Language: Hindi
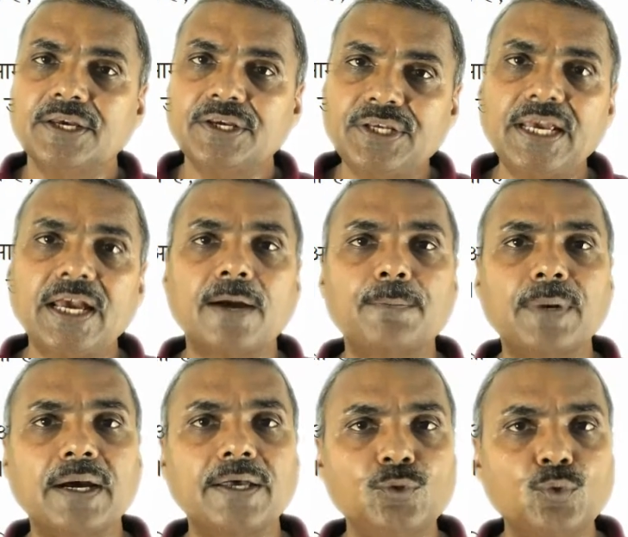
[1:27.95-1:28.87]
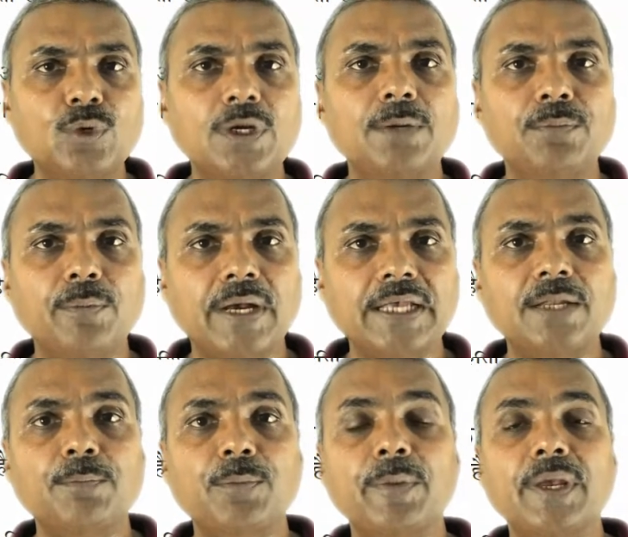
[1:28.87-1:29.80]
ये आपका यूक्लिड
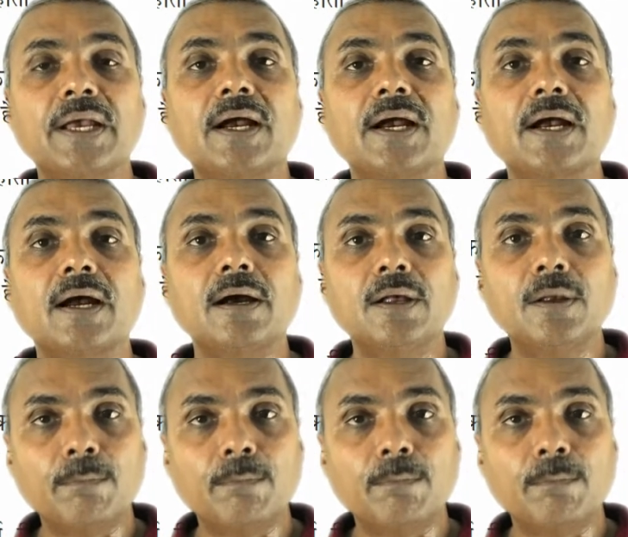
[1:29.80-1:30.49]
विभाजन प्रमेका का